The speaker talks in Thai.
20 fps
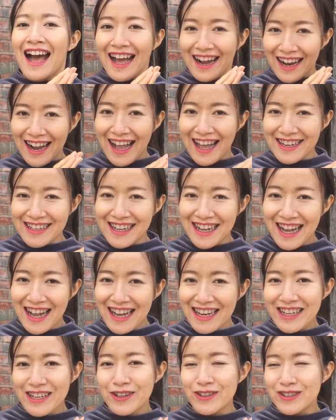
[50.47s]
อากาศนะ
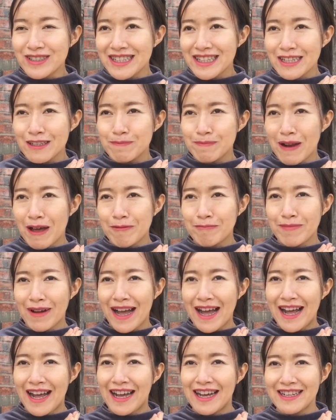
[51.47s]
คะอยู่ที่ประ
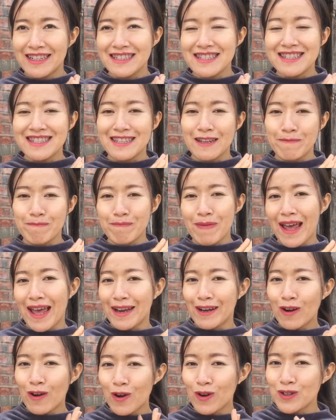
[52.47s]
มาณ
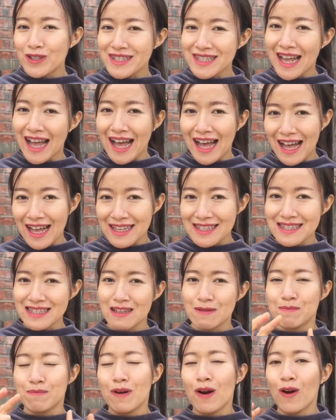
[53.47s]
18 องศา
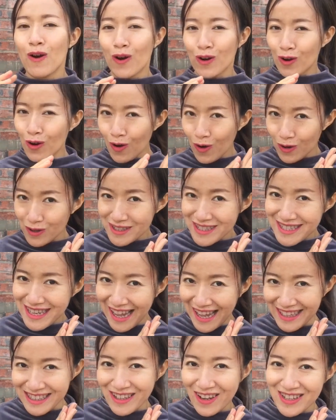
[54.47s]
16 อง
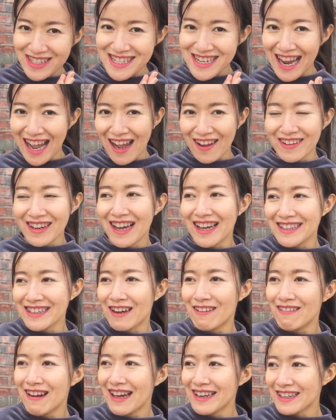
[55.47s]
ศาตอนเช้านะคะ
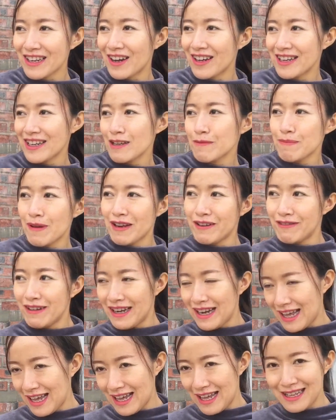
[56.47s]
แต่ว่าตอนนี้เป็น
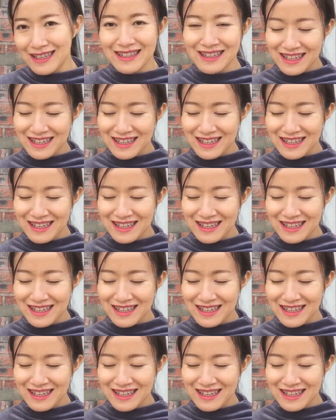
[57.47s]
เวลา